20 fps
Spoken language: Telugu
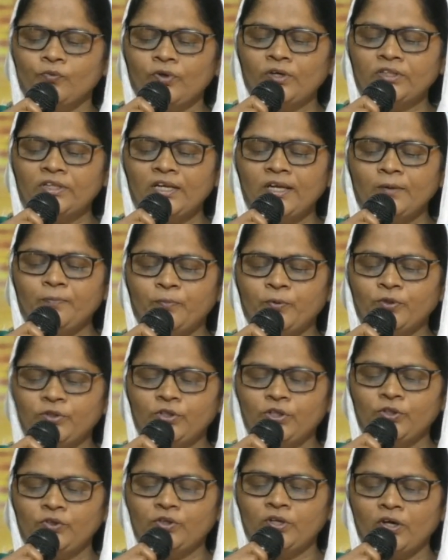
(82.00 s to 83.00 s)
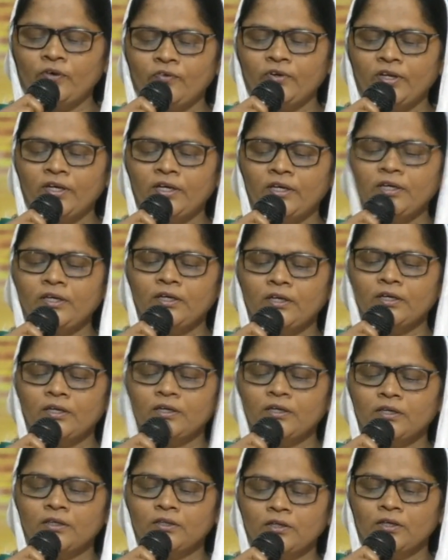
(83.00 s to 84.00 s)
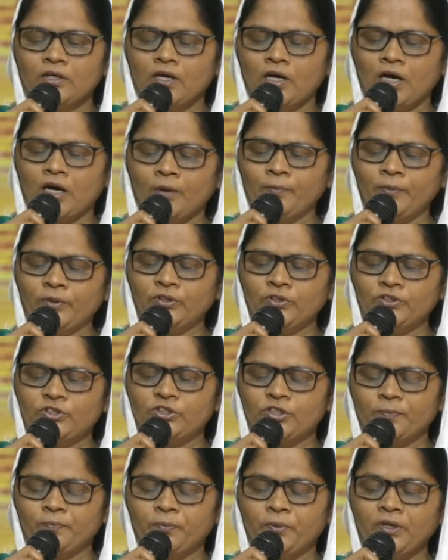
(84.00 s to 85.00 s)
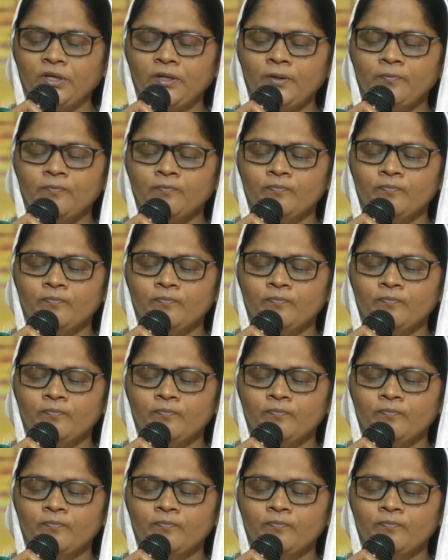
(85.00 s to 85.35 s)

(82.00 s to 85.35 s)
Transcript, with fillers: విడుదల పొంది ఉన్నామని ఆమెతో చెప్పి